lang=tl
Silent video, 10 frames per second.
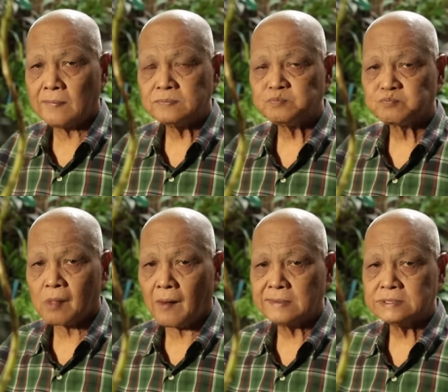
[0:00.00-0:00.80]

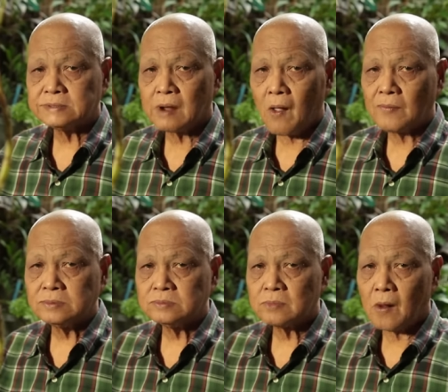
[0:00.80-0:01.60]
Inunguya niya para
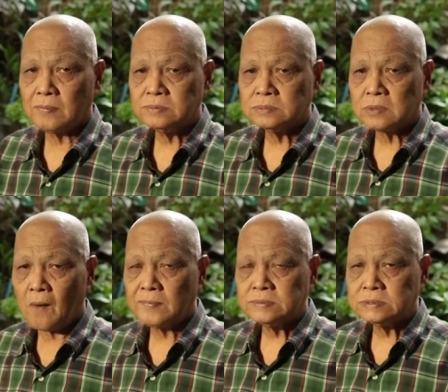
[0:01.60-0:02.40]
makuha ang
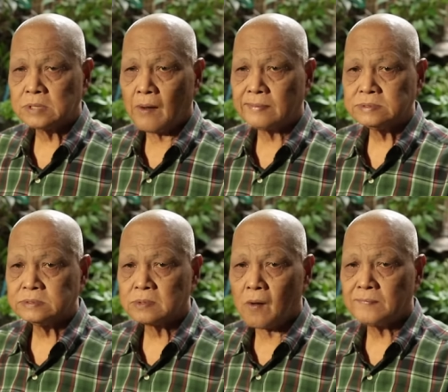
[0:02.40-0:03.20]
katas at saka
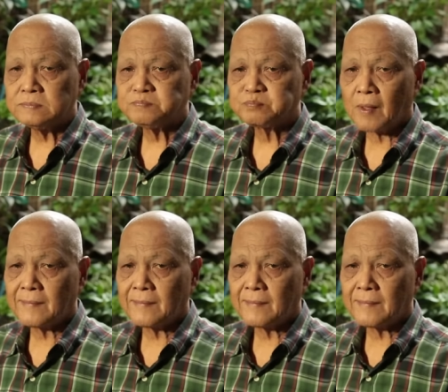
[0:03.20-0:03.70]
iniluluwa.